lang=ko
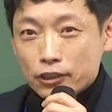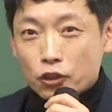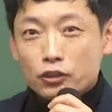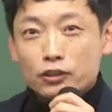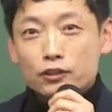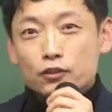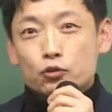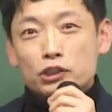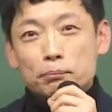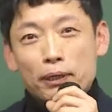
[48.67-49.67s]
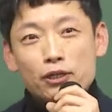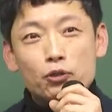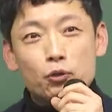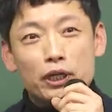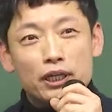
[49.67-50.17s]
저는
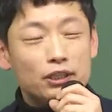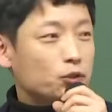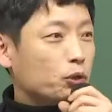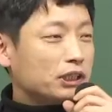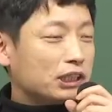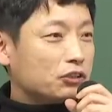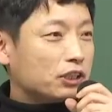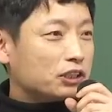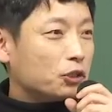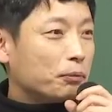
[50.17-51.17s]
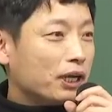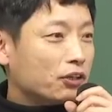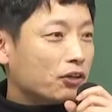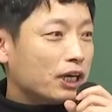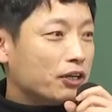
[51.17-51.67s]
98년도에 손해사정사 시험에
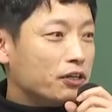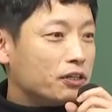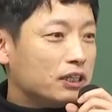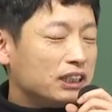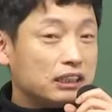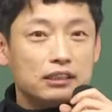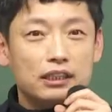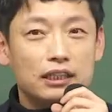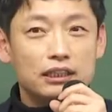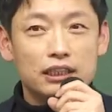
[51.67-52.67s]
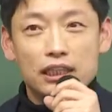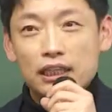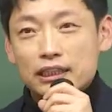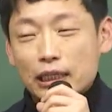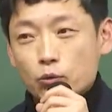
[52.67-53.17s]
합격하여 지금까지
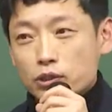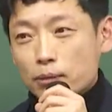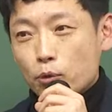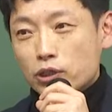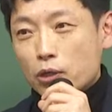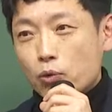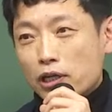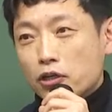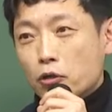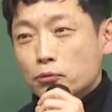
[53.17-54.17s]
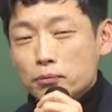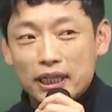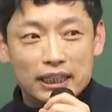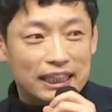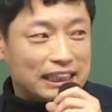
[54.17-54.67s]
자동차 보상 관련
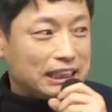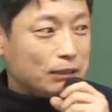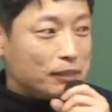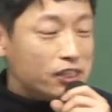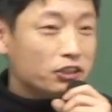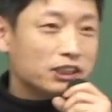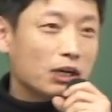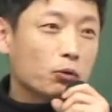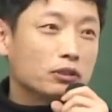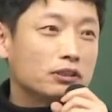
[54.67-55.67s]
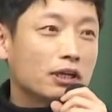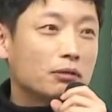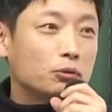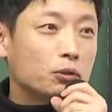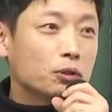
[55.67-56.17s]
업무만 21년째 하고 있는
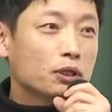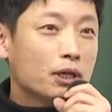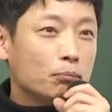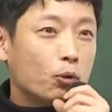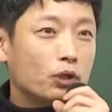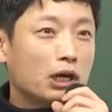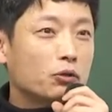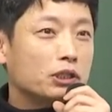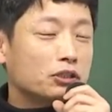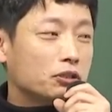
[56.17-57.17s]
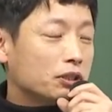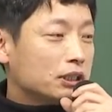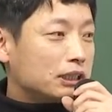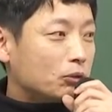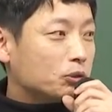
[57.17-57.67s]
사람으로 본 학원에서
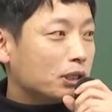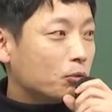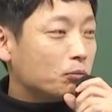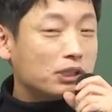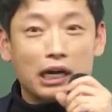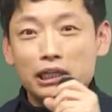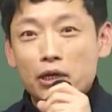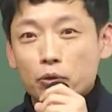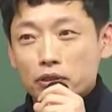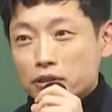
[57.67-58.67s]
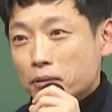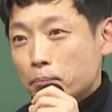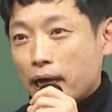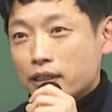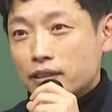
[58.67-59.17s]
자동차 보험을 강의하고 있는
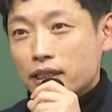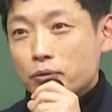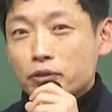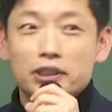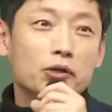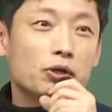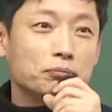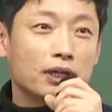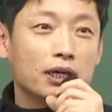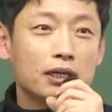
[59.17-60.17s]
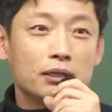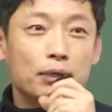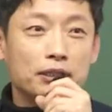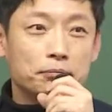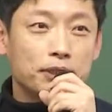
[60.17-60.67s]
박세원이라고 합니다.
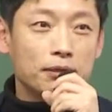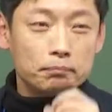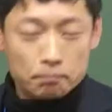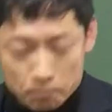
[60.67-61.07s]
반갑습니다.